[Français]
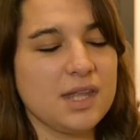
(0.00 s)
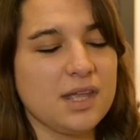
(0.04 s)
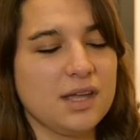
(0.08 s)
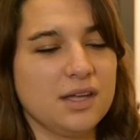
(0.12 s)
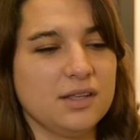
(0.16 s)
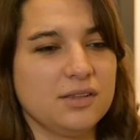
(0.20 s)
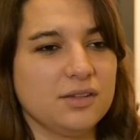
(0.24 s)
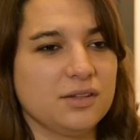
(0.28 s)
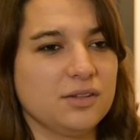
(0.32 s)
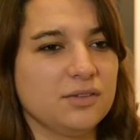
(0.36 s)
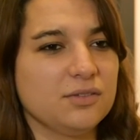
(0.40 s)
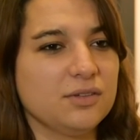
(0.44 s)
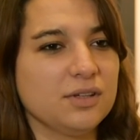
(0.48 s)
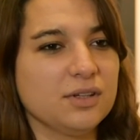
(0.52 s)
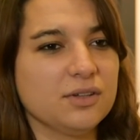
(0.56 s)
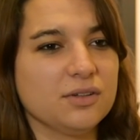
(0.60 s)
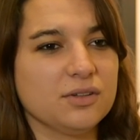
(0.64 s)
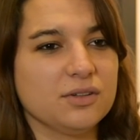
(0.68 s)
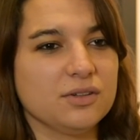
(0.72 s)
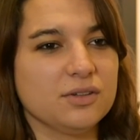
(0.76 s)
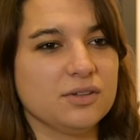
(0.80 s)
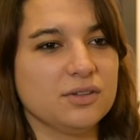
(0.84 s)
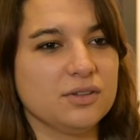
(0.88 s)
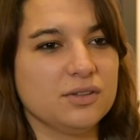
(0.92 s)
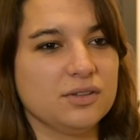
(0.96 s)
à travers
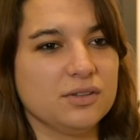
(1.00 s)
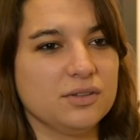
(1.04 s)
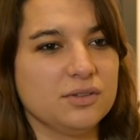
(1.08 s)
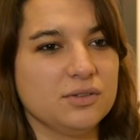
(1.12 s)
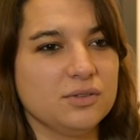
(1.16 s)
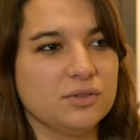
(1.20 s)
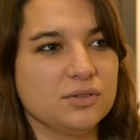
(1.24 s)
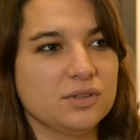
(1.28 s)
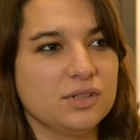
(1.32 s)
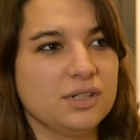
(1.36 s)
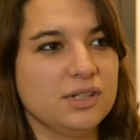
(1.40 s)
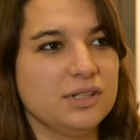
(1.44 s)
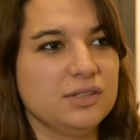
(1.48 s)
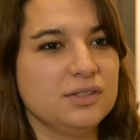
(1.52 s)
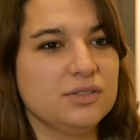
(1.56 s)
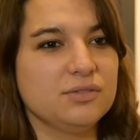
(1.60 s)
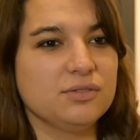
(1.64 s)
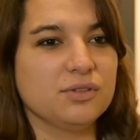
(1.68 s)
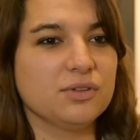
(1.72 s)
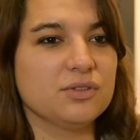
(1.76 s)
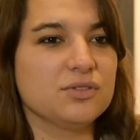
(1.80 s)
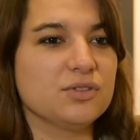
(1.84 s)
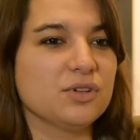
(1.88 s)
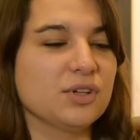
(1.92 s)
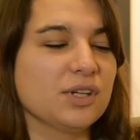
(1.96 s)
euh, donc les
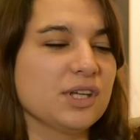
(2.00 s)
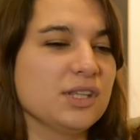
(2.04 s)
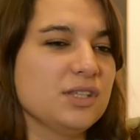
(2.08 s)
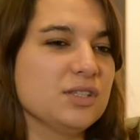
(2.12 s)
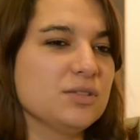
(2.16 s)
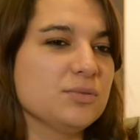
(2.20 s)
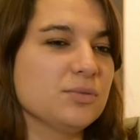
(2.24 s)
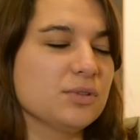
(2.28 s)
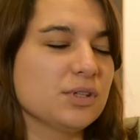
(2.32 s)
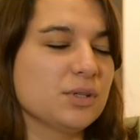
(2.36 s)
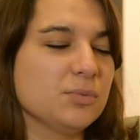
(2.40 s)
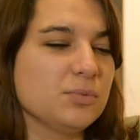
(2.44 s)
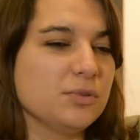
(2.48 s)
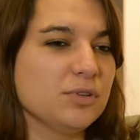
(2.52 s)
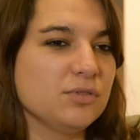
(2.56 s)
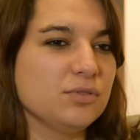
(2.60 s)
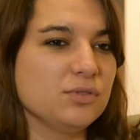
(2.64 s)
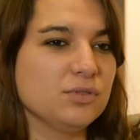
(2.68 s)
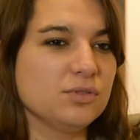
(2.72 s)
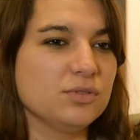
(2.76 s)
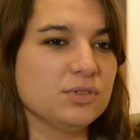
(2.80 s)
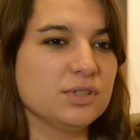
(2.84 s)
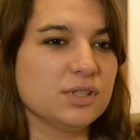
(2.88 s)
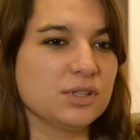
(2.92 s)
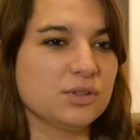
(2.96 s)
différents organismes qui peuvent
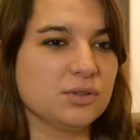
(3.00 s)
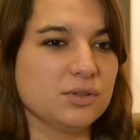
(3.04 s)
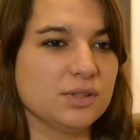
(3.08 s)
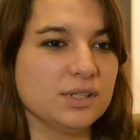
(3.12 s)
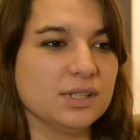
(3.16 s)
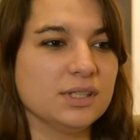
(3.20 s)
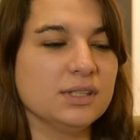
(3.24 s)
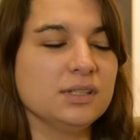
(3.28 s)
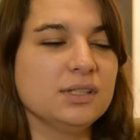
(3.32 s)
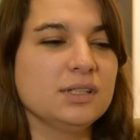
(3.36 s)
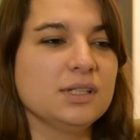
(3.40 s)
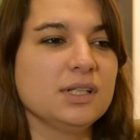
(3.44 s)
nous accueillir.